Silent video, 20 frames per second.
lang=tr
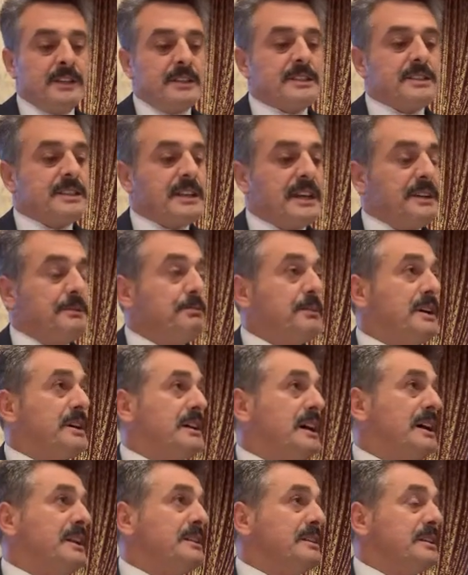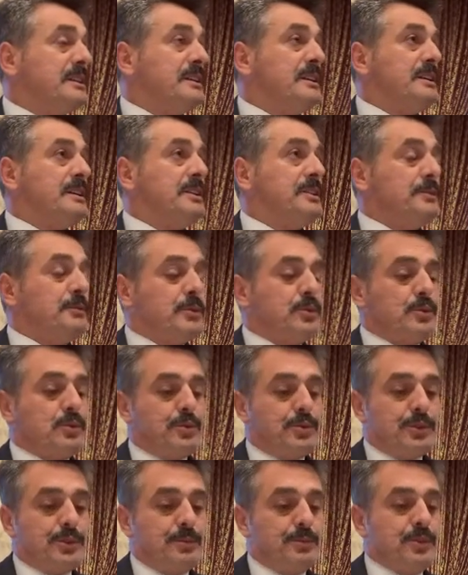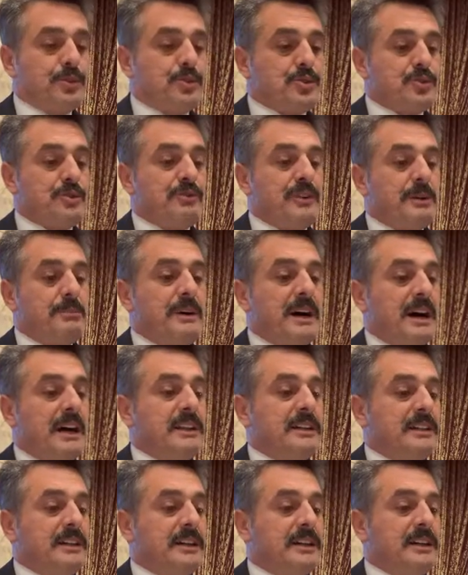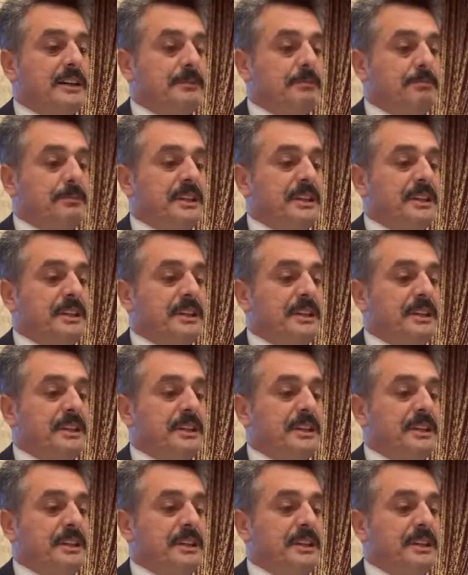Sayın Bakan, kurumunuzun ve bağlı